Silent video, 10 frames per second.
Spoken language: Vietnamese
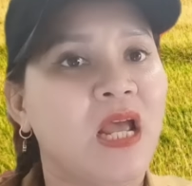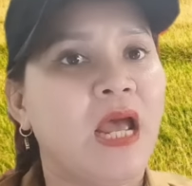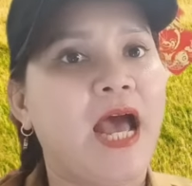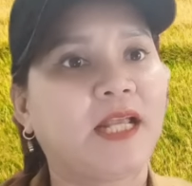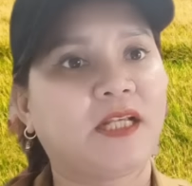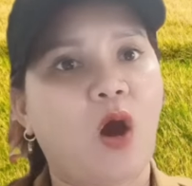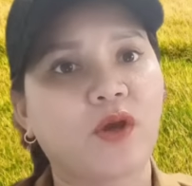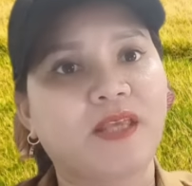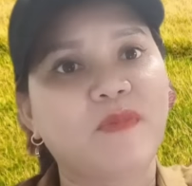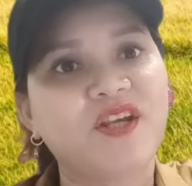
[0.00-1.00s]
à, ngồi
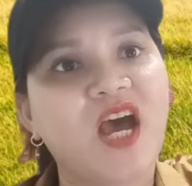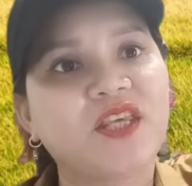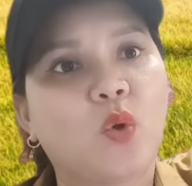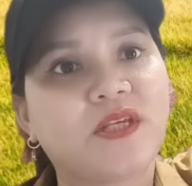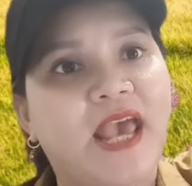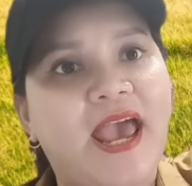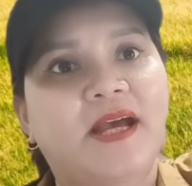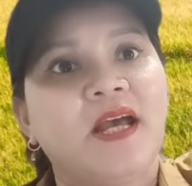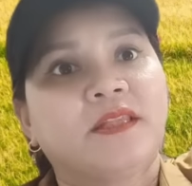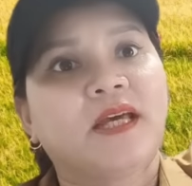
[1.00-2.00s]
trong cái ghế chuông vàng
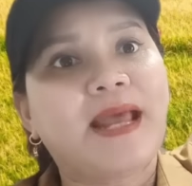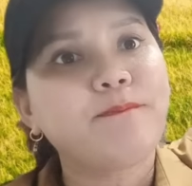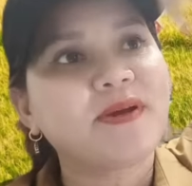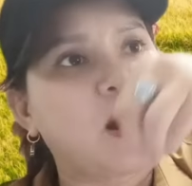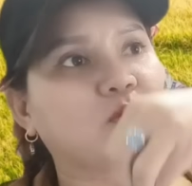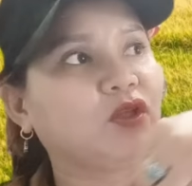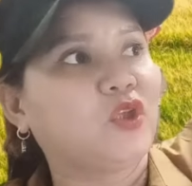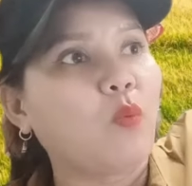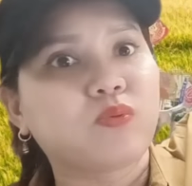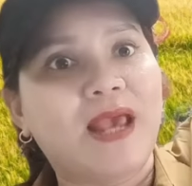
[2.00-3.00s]
ta nắm cái đầu ta
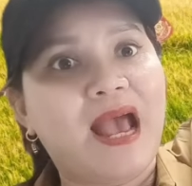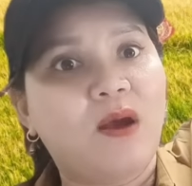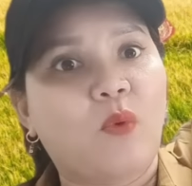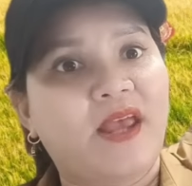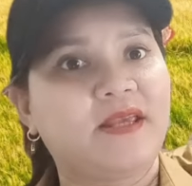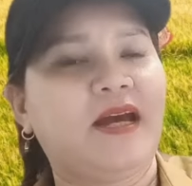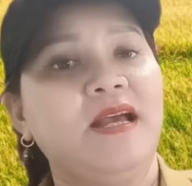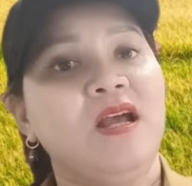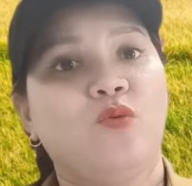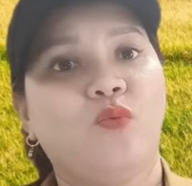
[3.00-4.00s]
dục ra ngoài à,
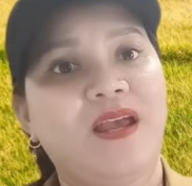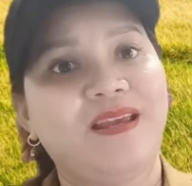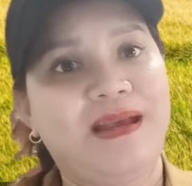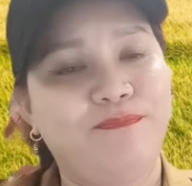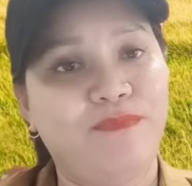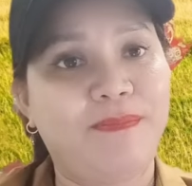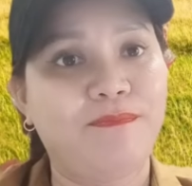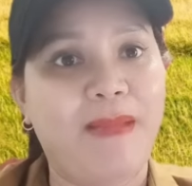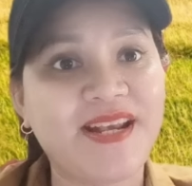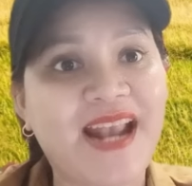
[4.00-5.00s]
ngoài à,
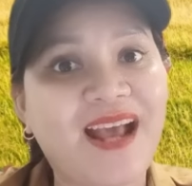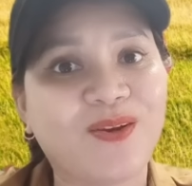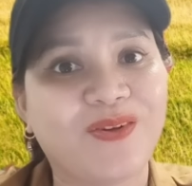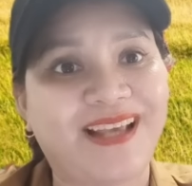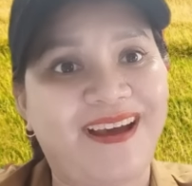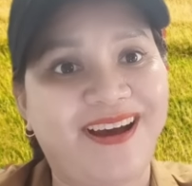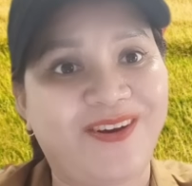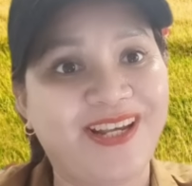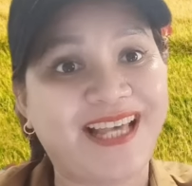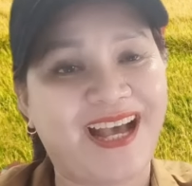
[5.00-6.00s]
bãi rác luôn trời
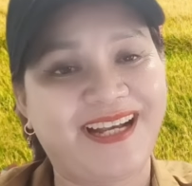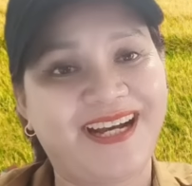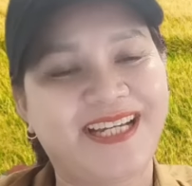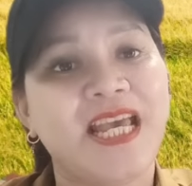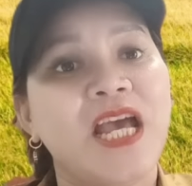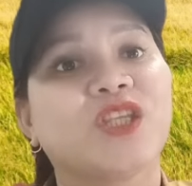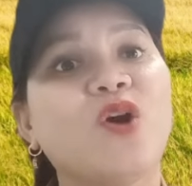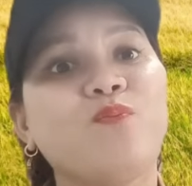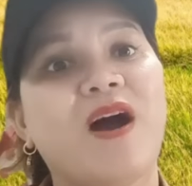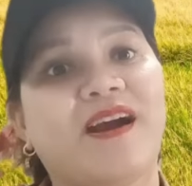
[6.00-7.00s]
quỷ tàng ơi
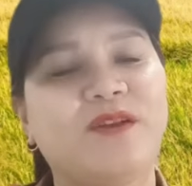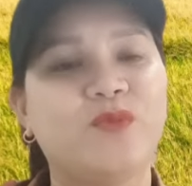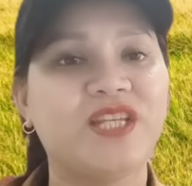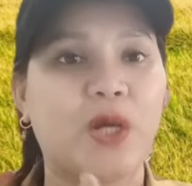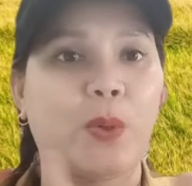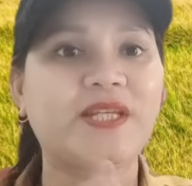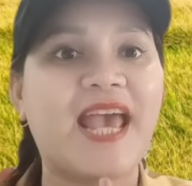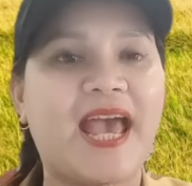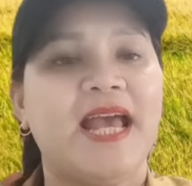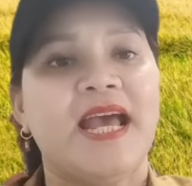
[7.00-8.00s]
chúc mừng anh nguyên vũ
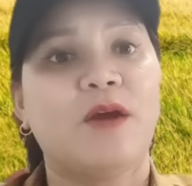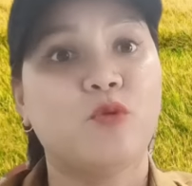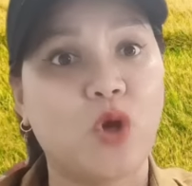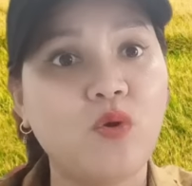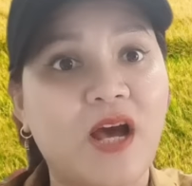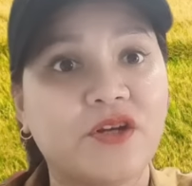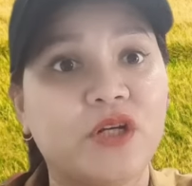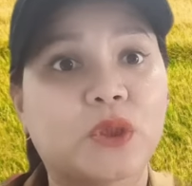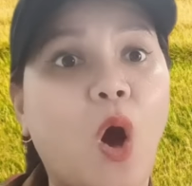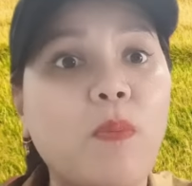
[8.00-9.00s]
nha anh nguyên vũ là
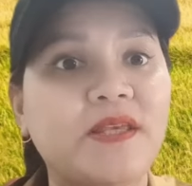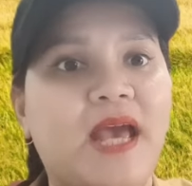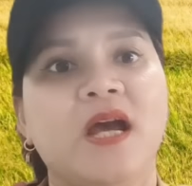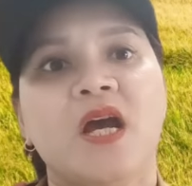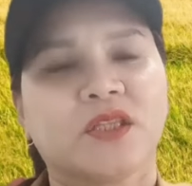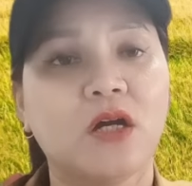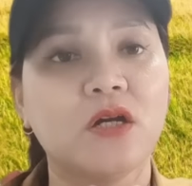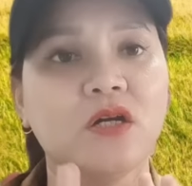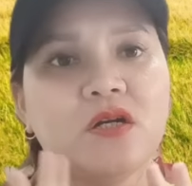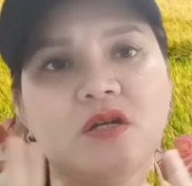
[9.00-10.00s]
người tốt đó nha từ